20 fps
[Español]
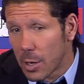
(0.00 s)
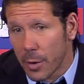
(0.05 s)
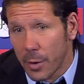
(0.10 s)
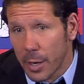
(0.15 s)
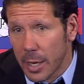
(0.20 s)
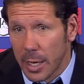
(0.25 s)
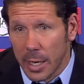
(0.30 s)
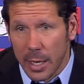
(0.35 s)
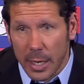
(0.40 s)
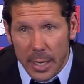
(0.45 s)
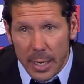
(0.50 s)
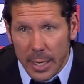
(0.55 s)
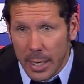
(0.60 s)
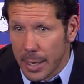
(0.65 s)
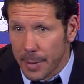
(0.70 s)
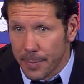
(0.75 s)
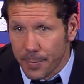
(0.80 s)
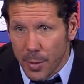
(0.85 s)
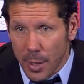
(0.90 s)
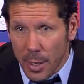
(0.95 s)
La verdad
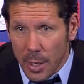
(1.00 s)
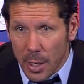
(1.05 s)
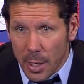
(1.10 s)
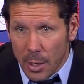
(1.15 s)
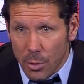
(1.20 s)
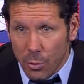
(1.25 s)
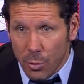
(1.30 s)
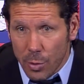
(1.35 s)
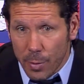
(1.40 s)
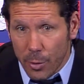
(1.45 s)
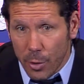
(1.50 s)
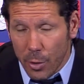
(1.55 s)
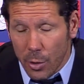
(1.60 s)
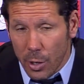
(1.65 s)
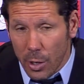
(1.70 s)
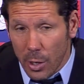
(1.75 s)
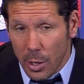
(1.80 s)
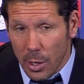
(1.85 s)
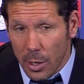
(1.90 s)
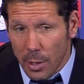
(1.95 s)
que
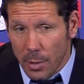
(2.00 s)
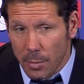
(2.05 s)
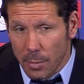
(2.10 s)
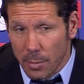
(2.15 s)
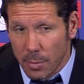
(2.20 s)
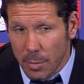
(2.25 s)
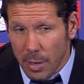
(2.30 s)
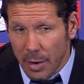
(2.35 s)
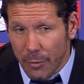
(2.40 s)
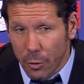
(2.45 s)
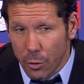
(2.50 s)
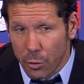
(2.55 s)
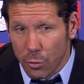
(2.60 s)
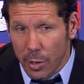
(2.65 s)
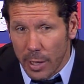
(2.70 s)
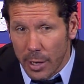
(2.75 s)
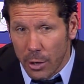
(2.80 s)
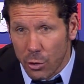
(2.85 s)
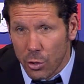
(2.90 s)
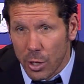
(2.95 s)
tuvimos la
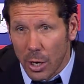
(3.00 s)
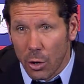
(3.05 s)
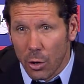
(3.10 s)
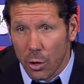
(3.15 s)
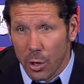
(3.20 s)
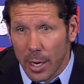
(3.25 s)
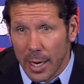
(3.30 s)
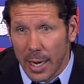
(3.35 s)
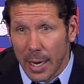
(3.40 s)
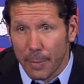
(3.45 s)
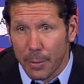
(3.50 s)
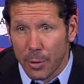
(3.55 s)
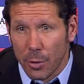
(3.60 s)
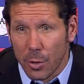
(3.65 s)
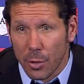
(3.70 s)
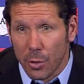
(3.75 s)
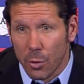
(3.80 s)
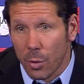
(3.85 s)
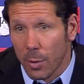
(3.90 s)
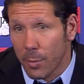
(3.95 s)
fortuna de encontrar los goles rápido
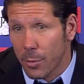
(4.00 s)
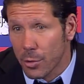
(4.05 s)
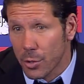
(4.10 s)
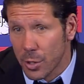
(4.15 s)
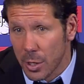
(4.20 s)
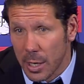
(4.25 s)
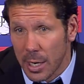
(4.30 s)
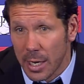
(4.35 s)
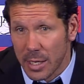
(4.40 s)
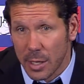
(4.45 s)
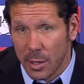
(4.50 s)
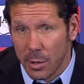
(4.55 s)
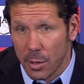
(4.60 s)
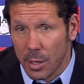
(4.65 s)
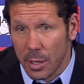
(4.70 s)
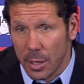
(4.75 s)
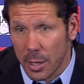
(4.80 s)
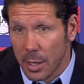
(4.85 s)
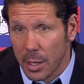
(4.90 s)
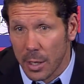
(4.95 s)
cuando jugamos en casa
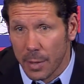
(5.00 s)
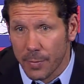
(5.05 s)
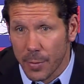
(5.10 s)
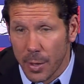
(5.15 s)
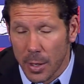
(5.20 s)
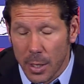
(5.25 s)
del